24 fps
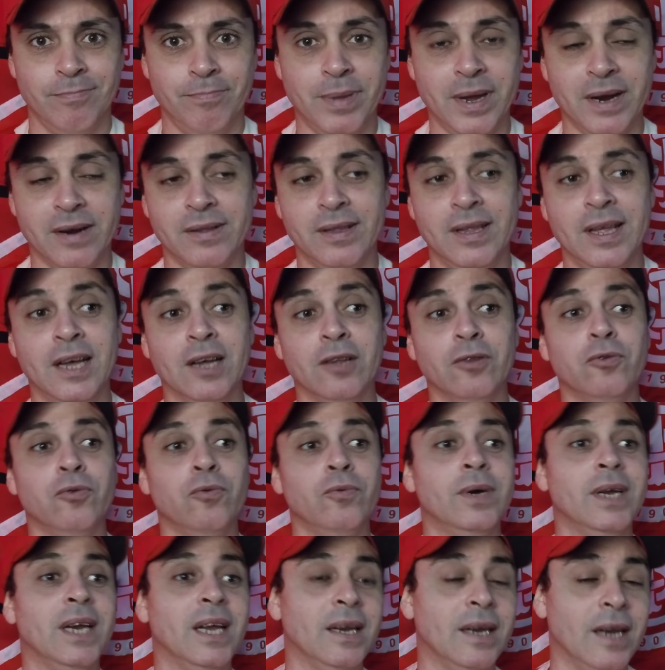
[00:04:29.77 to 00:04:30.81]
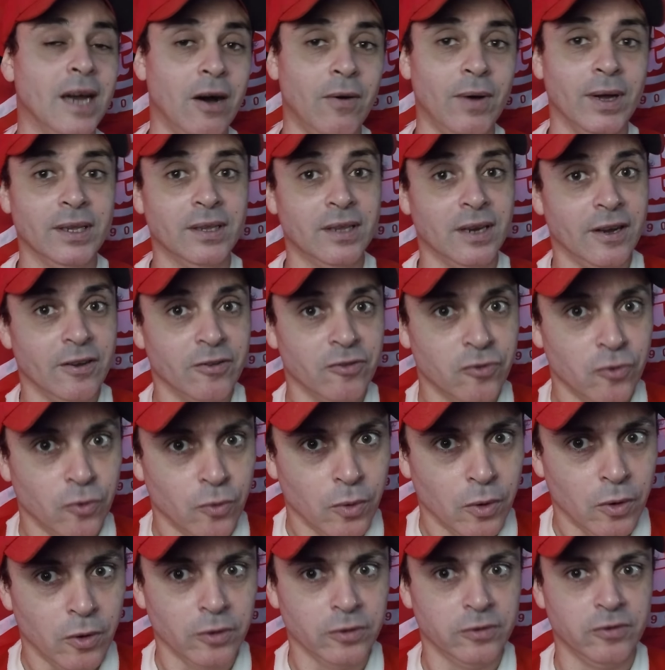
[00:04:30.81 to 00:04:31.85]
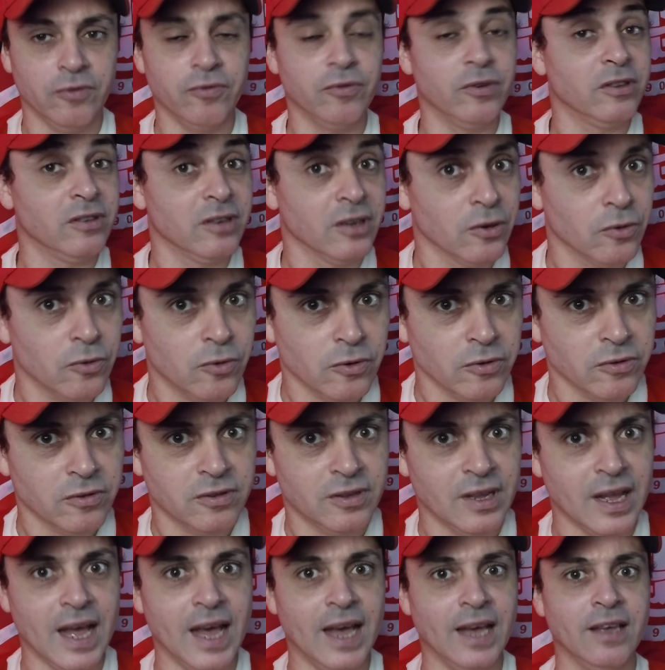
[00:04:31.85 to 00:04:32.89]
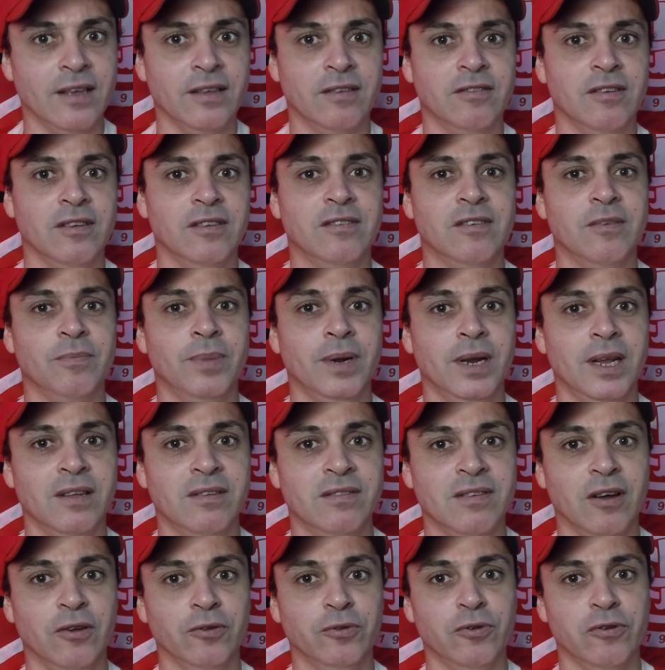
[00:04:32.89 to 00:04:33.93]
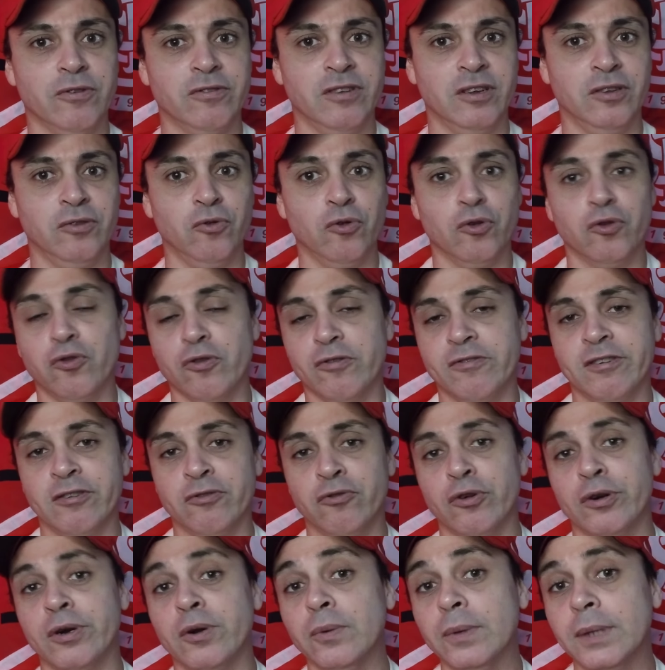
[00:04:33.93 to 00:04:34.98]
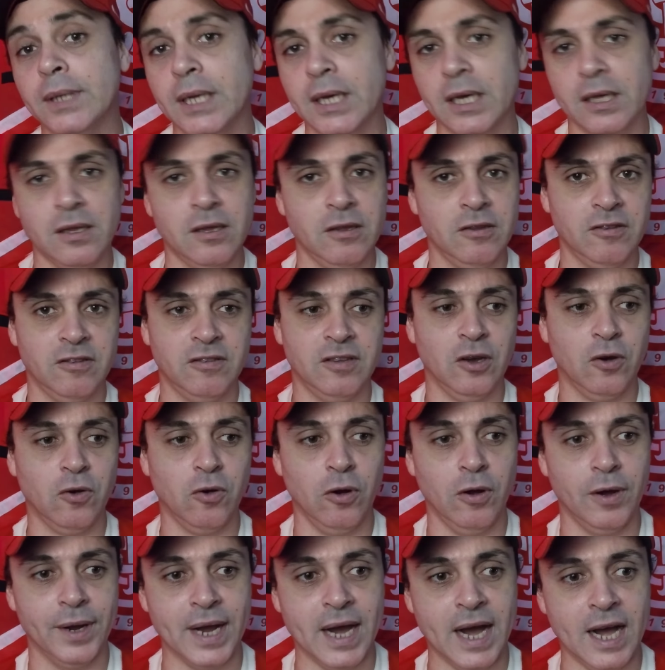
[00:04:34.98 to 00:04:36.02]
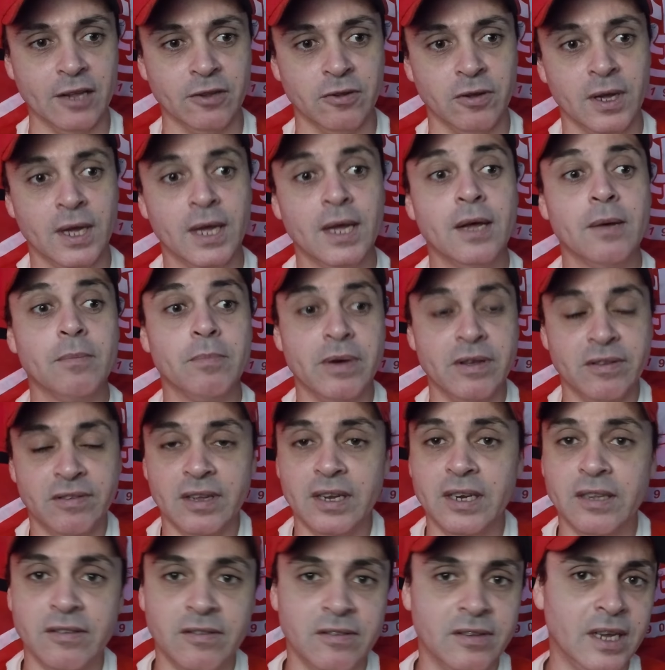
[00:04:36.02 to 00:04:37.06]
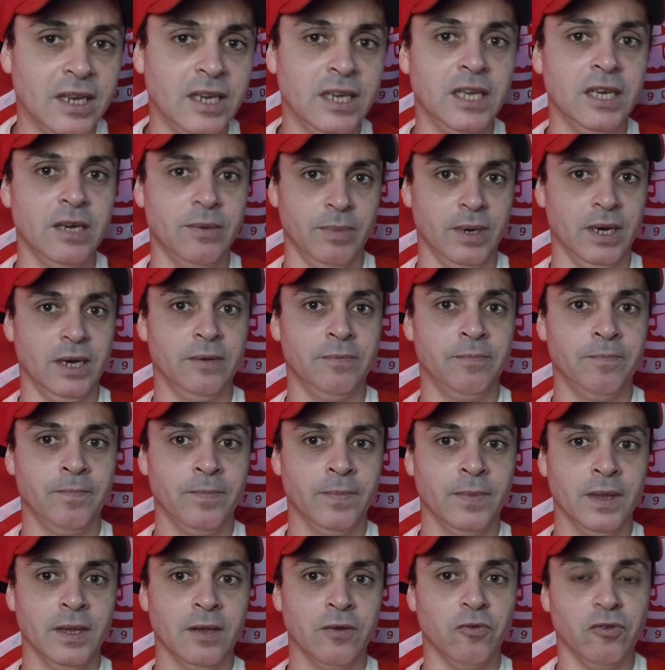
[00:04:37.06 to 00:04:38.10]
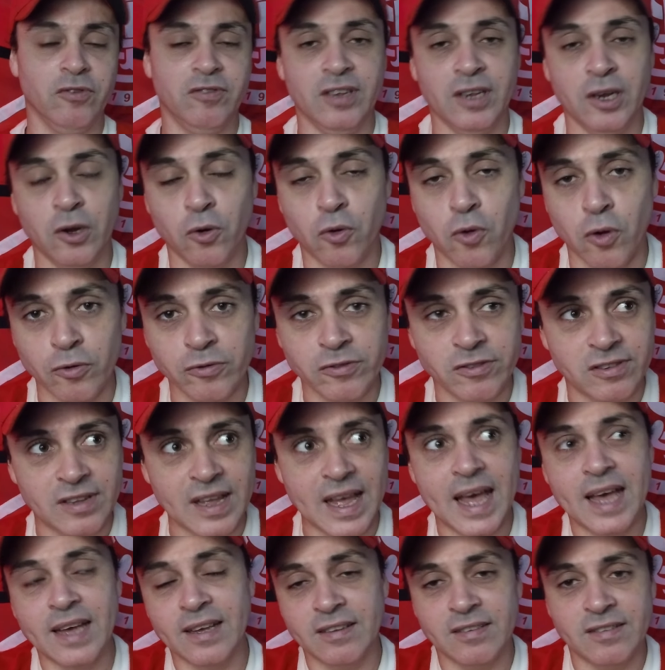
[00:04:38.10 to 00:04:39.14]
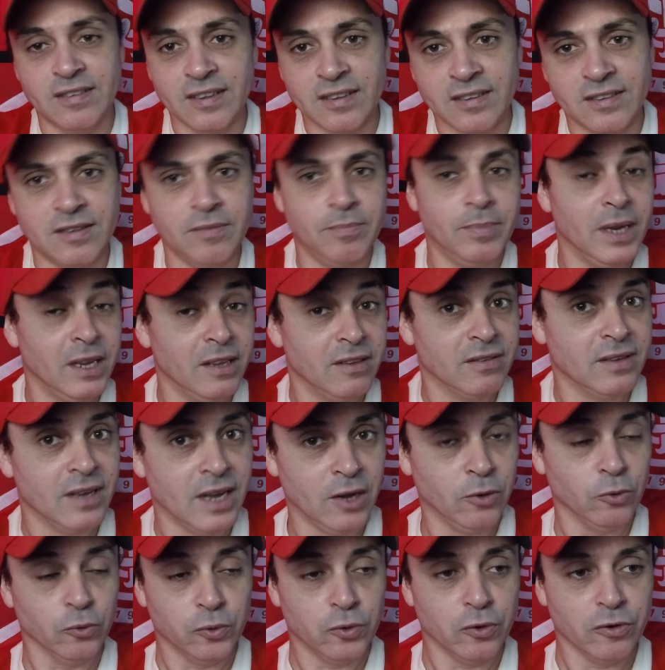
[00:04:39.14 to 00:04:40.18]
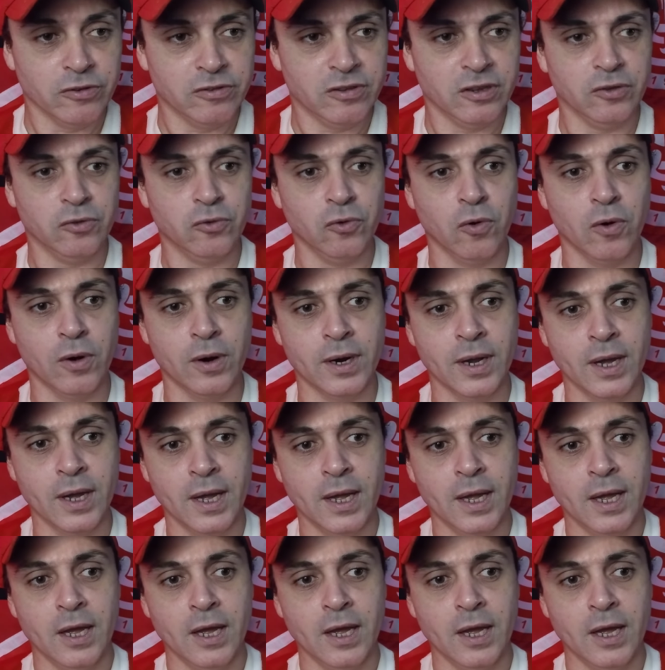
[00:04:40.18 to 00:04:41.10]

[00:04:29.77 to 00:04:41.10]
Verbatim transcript: perdendo um grenal atrás do outro. Você não consegue sensibilizar o torcedor. O torcedor não deixa de ser colorado, mas ele desanima. Você não consegue sensibilizar um torcedor